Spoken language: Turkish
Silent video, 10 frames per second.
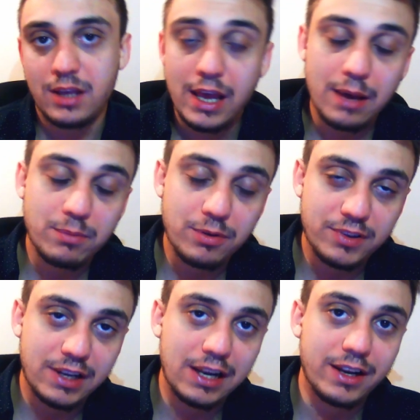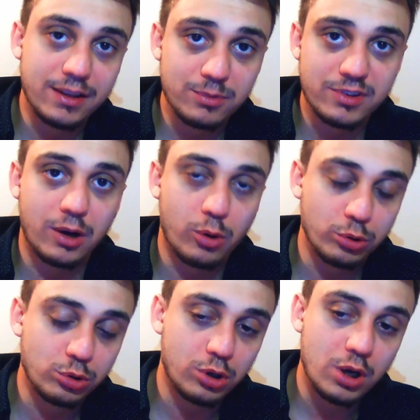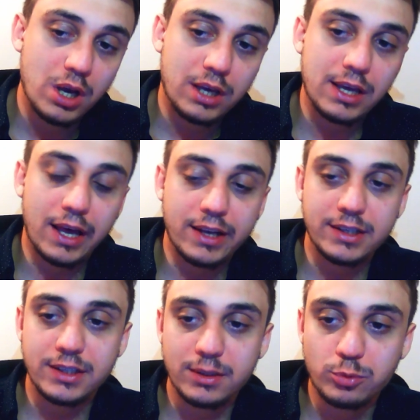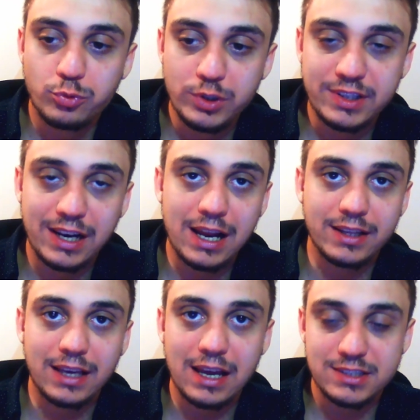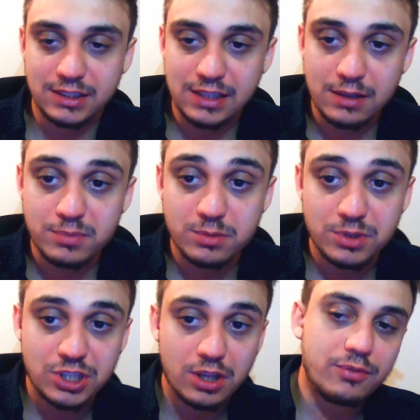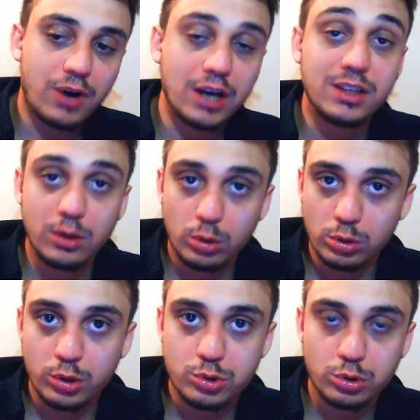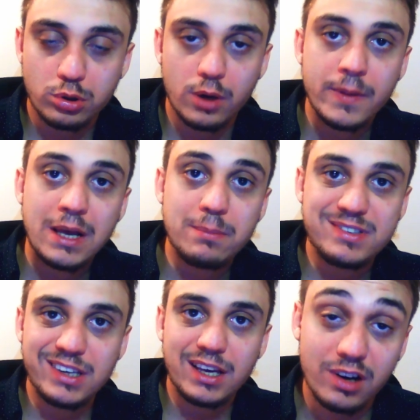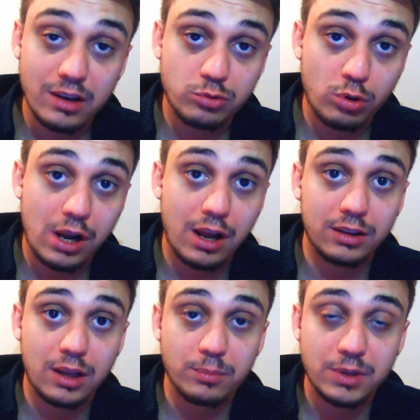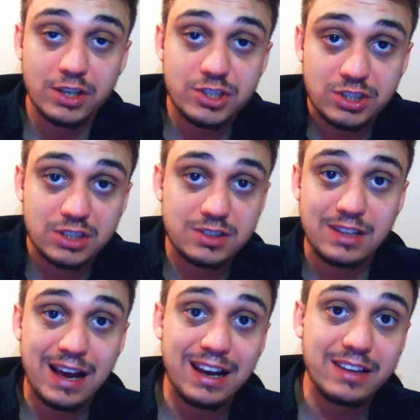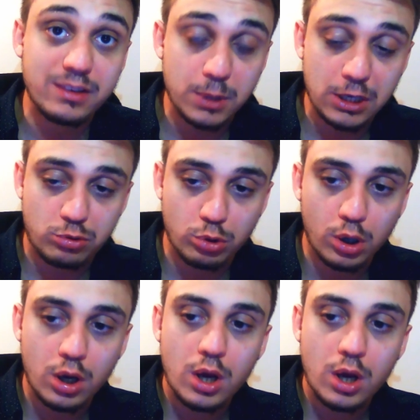Hem de filtrelerimizi de koyduk. Yani e, bu filtreler de gerçekten bizim için faydalı oluyor. Çünkü bizi rasyonel anlamda açıkçası değerlendirmeye itiyor.